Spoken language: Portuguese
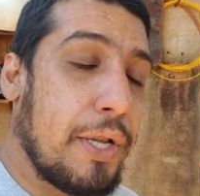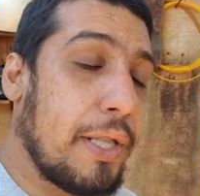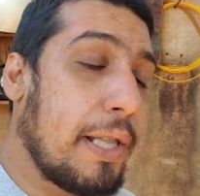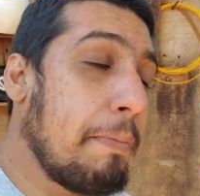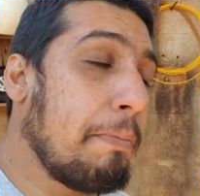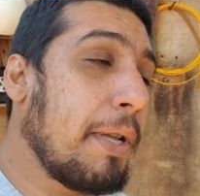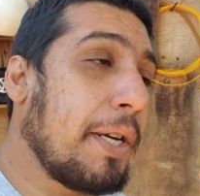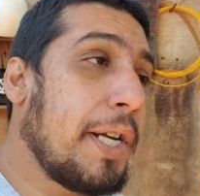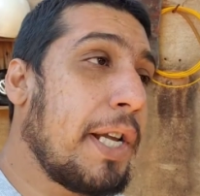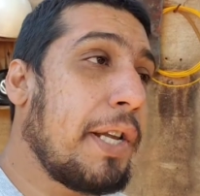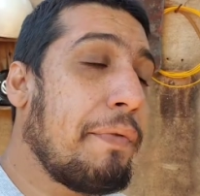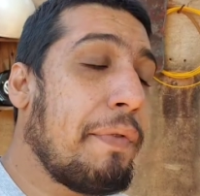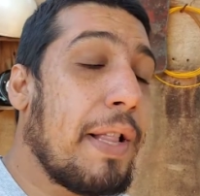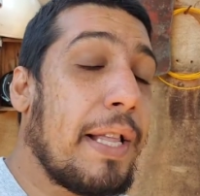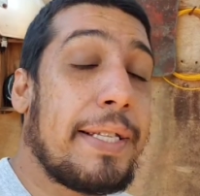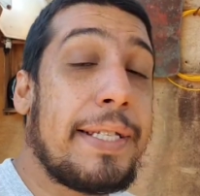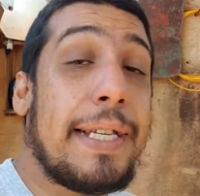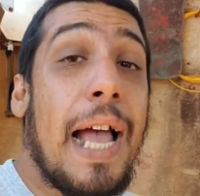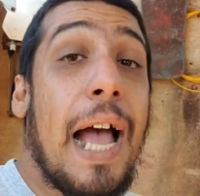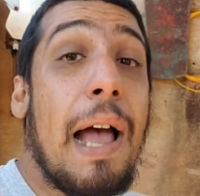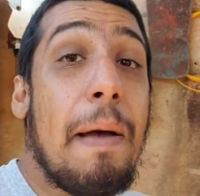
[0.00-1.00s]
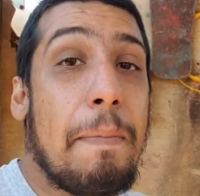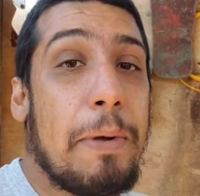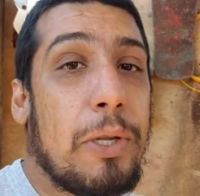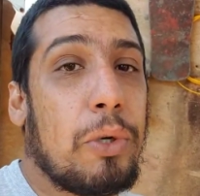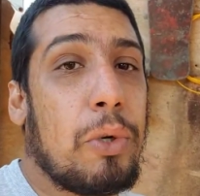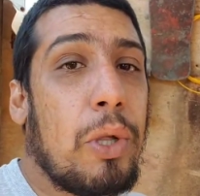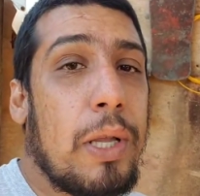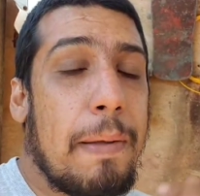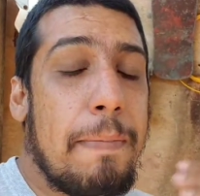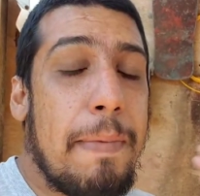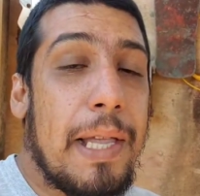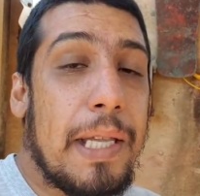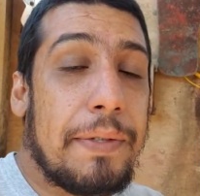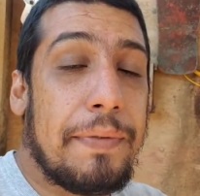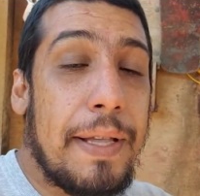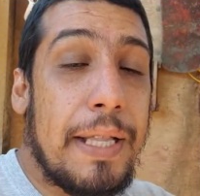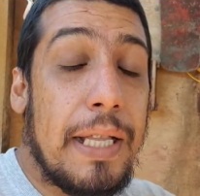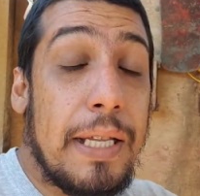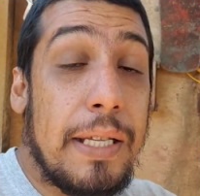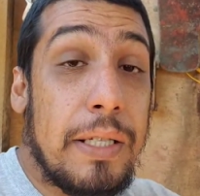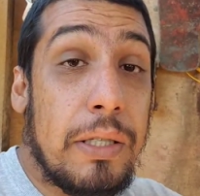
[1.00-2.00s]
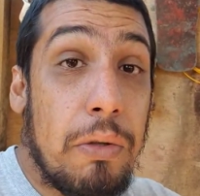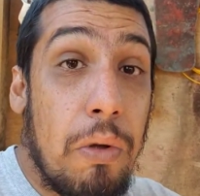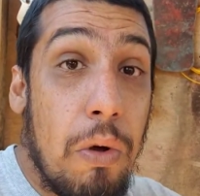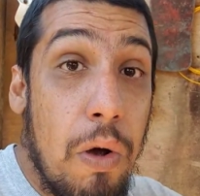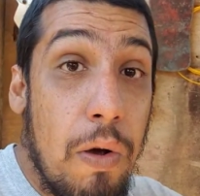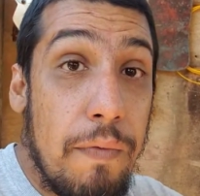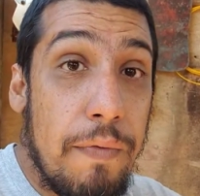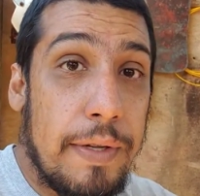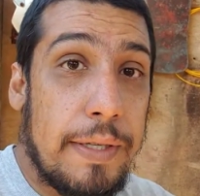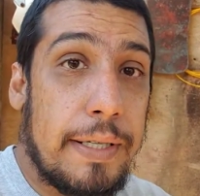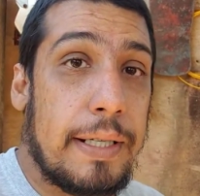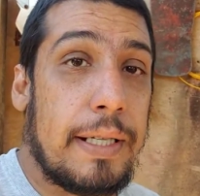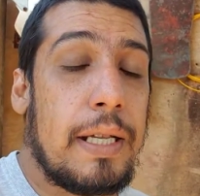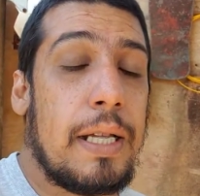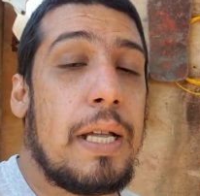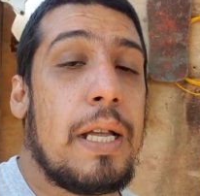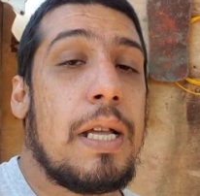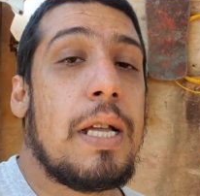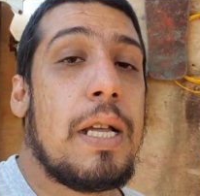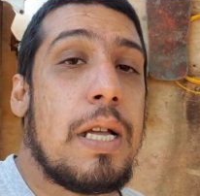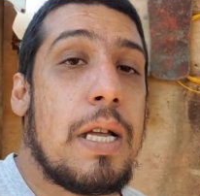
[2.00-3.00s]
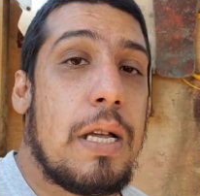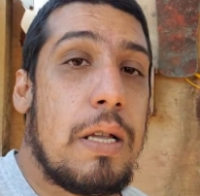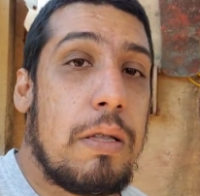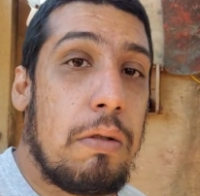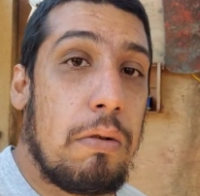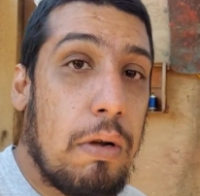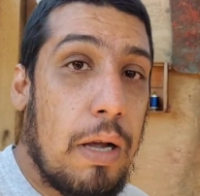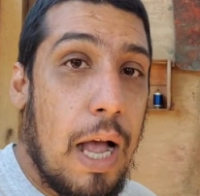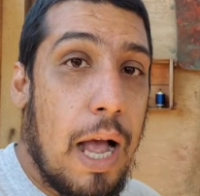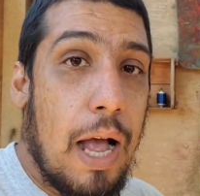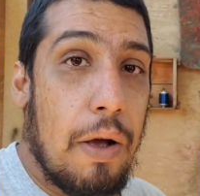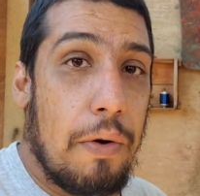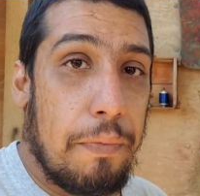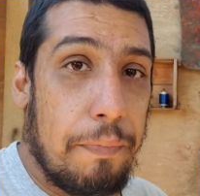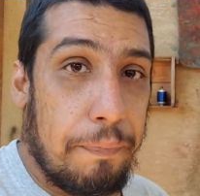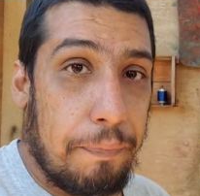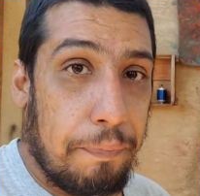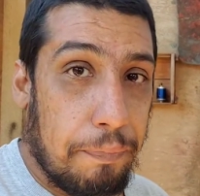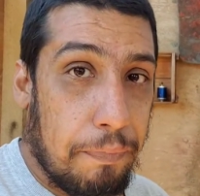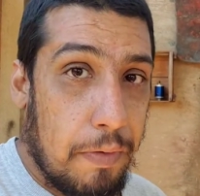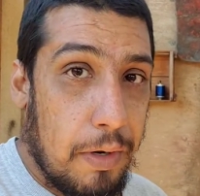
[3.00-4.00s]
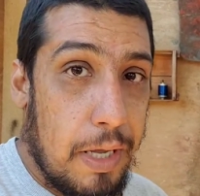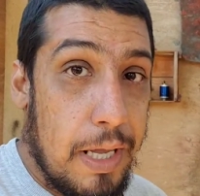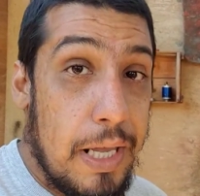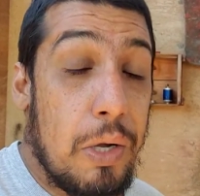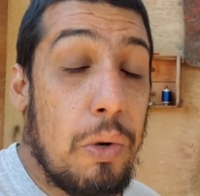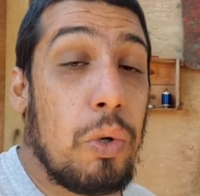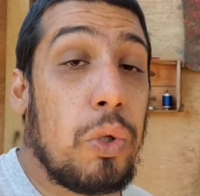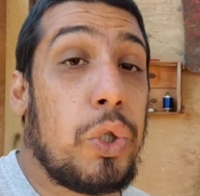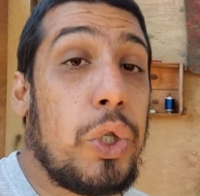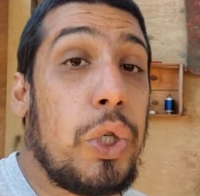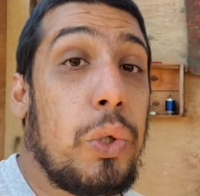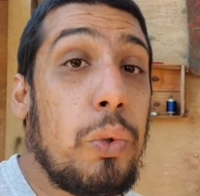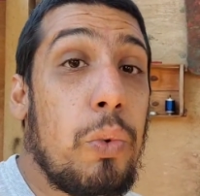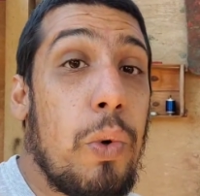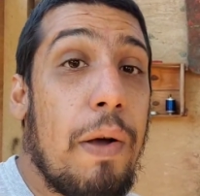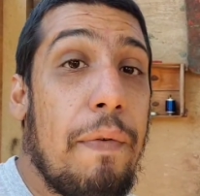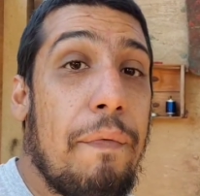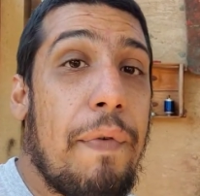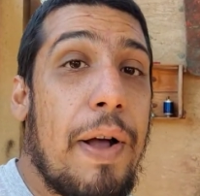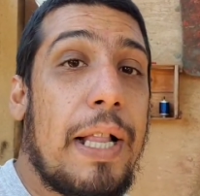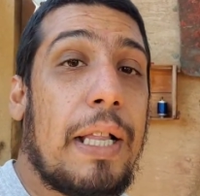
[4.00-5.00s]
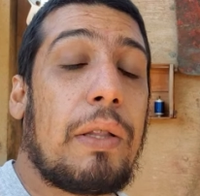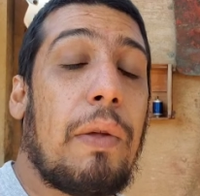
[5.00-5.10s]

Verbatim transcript: E tem muita gente que fala assim, ah, mas eu coloquei minhas velas novas no carro e continua a falha.